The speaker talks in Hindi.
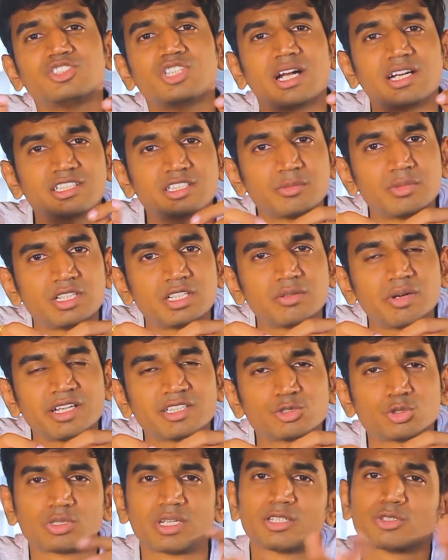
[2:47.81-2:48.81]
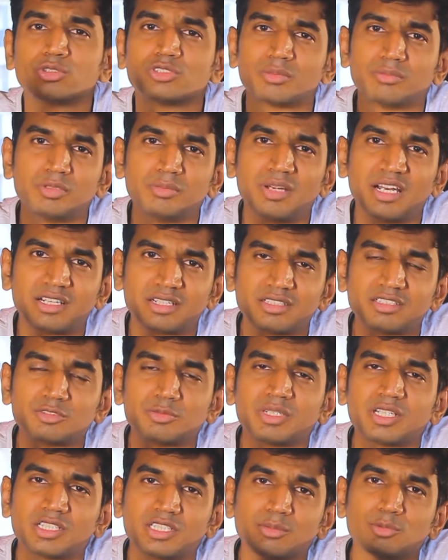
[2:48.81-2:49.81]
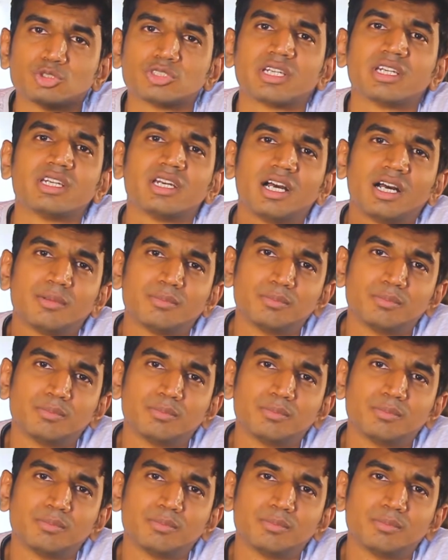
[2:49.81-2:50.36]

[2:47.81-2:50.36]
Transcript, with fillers: चार्जेबल डिवाइस होता है तो जब भी बैटरी इसमें ख़त्म हो जाए